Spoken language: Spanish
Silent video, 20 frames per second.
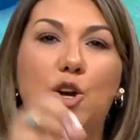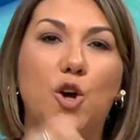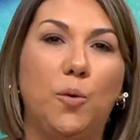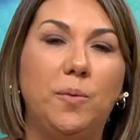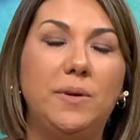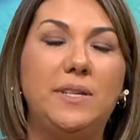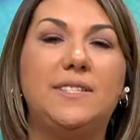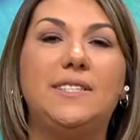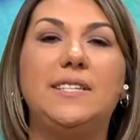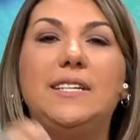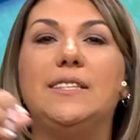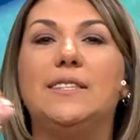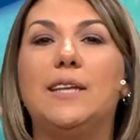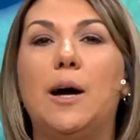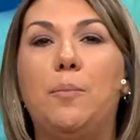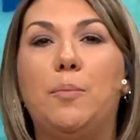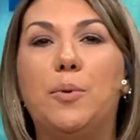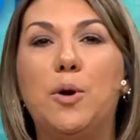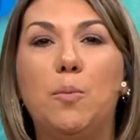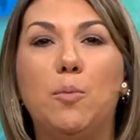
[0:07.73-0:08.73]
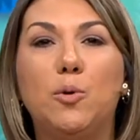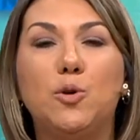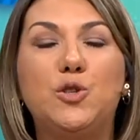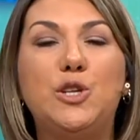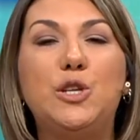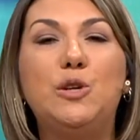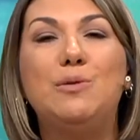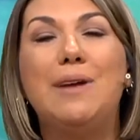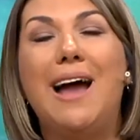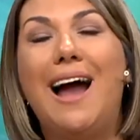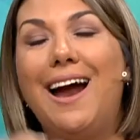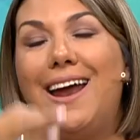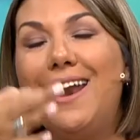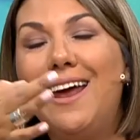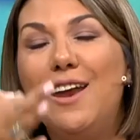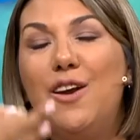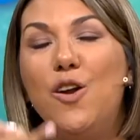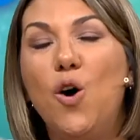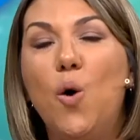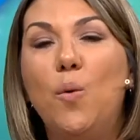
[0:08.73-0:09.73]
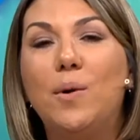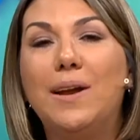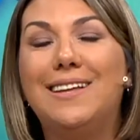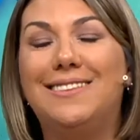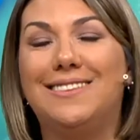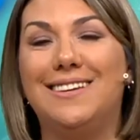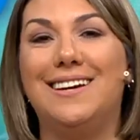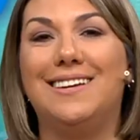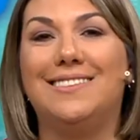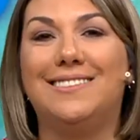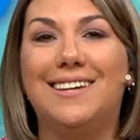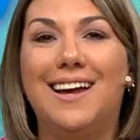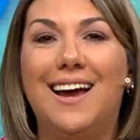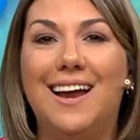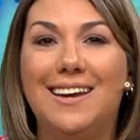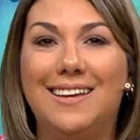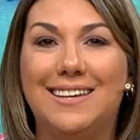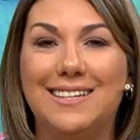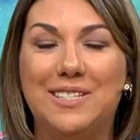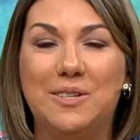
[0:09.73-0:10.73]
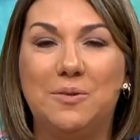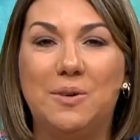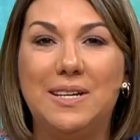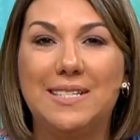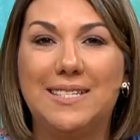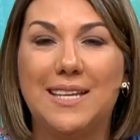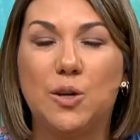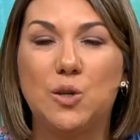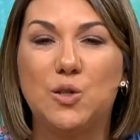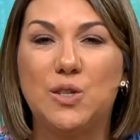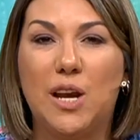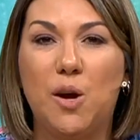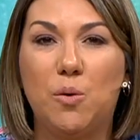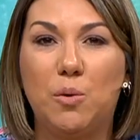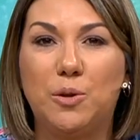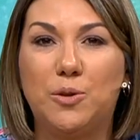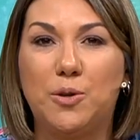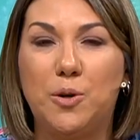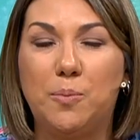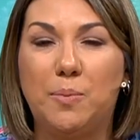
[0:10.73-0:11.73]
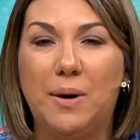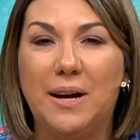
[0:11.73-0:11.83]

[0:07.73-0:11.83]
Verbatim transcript: nos visita, promociona una gran obra teatral que se va a desarrollar en nuestro